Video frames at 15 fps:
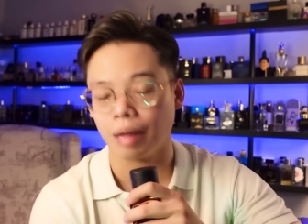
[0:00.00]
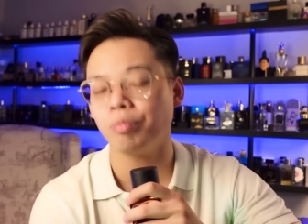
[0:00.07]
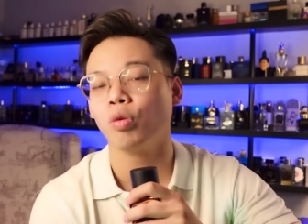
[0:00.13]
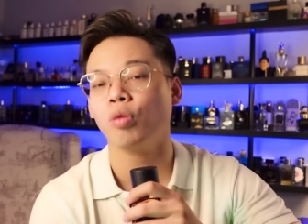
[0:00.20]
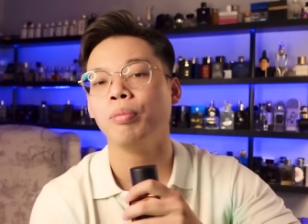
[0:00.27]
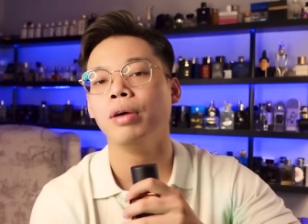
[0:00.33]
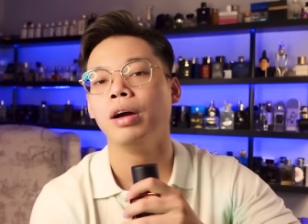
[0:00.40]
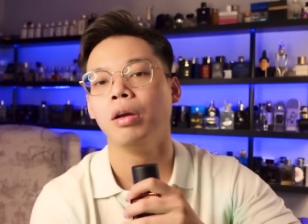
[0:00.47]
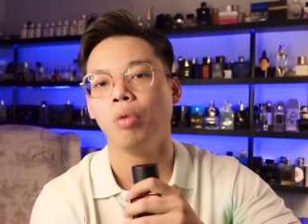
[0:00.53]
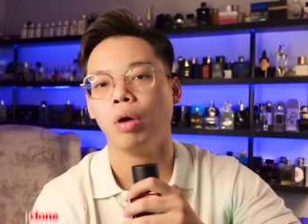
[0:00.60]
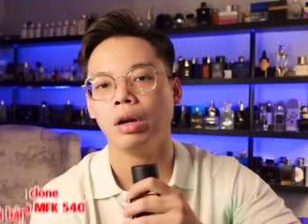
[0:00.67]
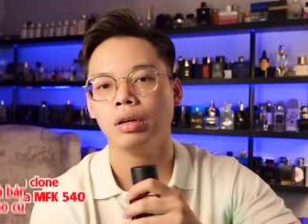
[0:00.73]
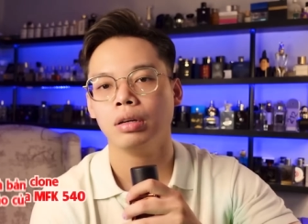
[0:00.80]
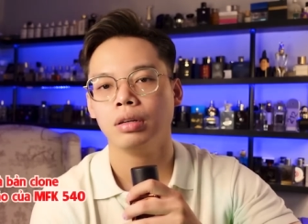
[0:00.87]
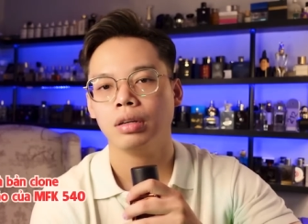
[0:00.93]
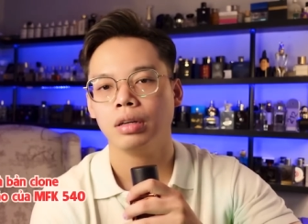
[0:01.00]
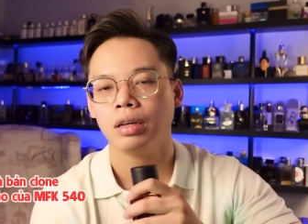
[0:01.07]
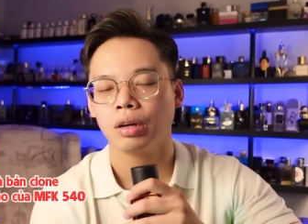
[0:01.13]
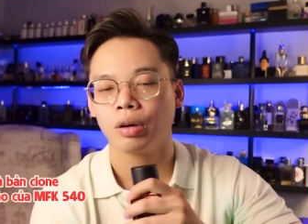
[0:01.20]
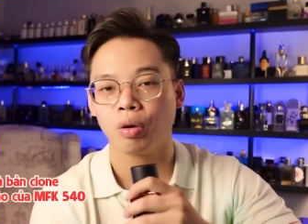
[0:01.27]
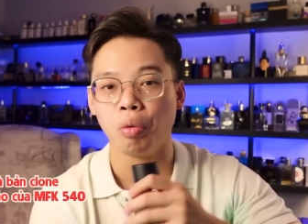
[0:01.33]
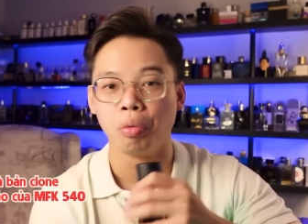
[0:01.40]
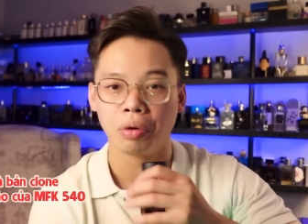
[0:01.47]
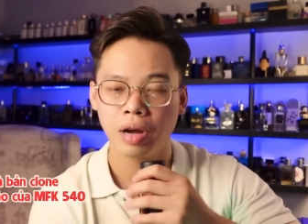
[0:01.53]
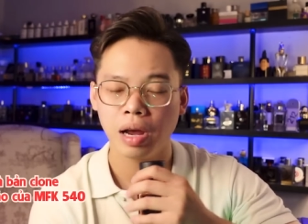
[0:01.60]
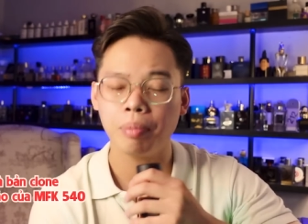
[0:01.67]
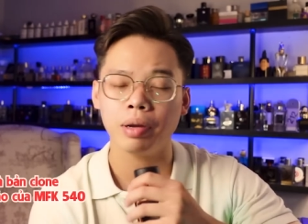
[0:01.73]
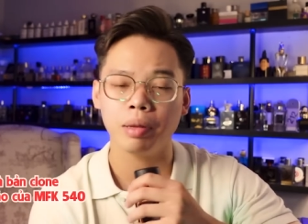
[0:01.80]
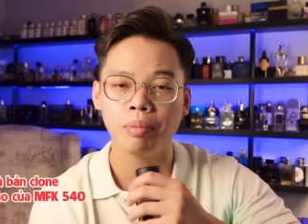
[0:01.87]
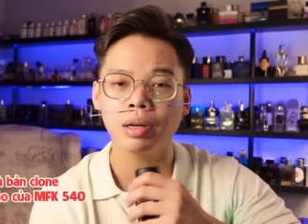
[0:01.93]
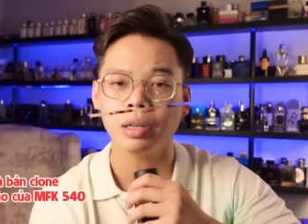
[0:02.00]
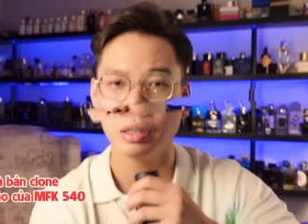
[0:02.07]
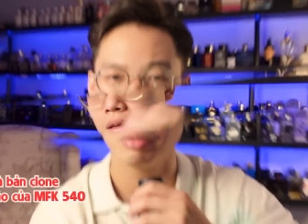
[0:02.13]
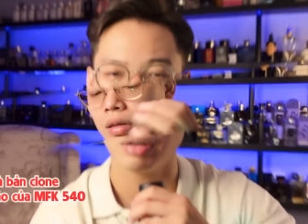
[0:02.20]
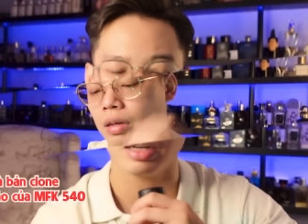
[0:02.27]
năm 40 luôn khủng khiếp đến mức như